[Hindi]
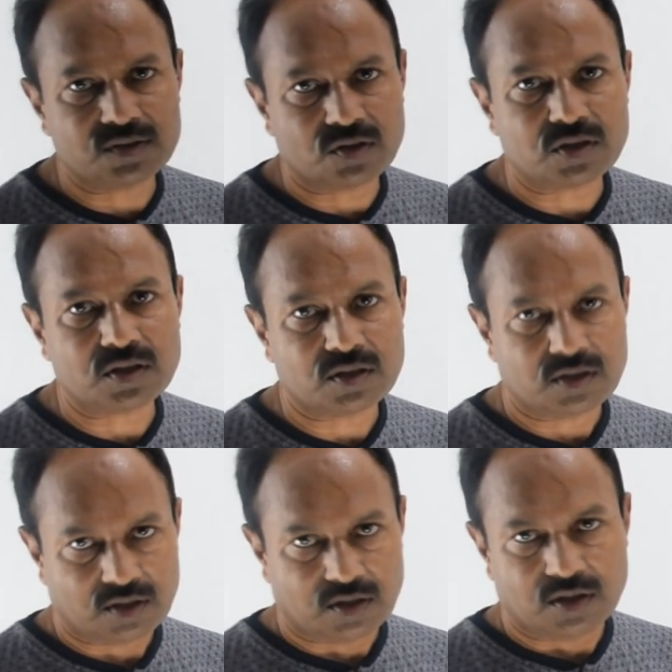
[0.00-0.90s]

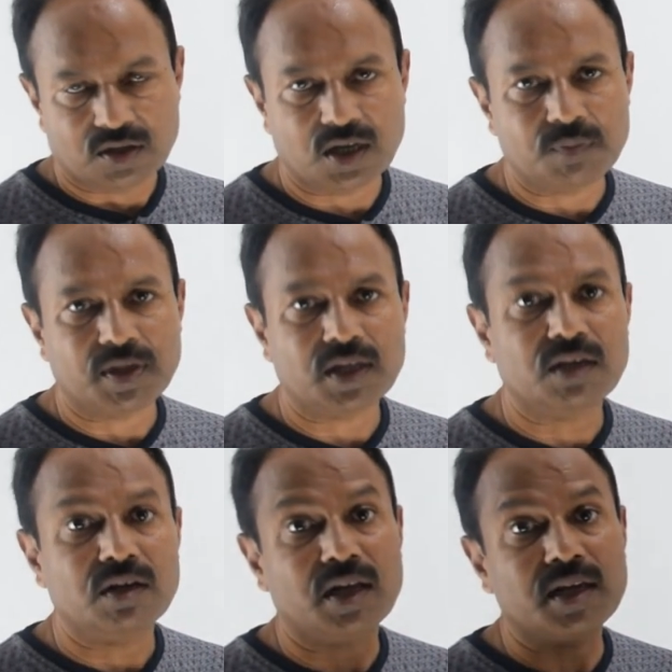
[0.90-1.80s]
ज़रूरत नहीं
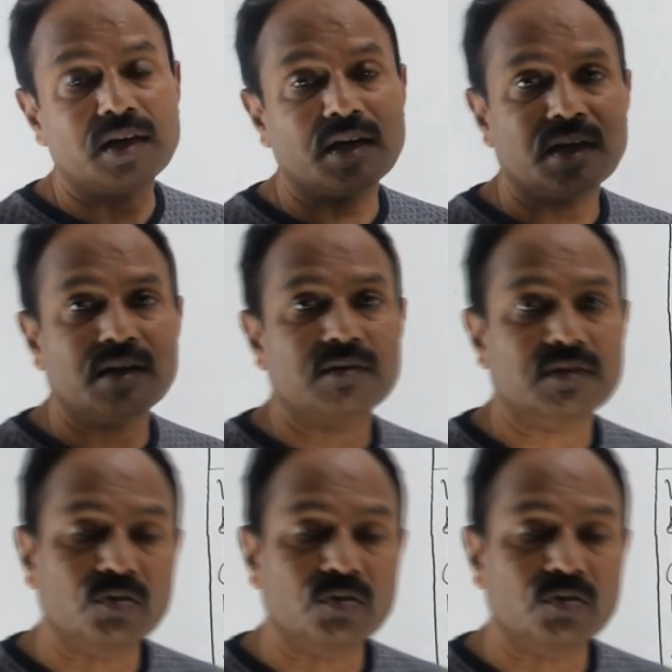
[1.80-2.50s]
पड़ेगी लेकिन अगर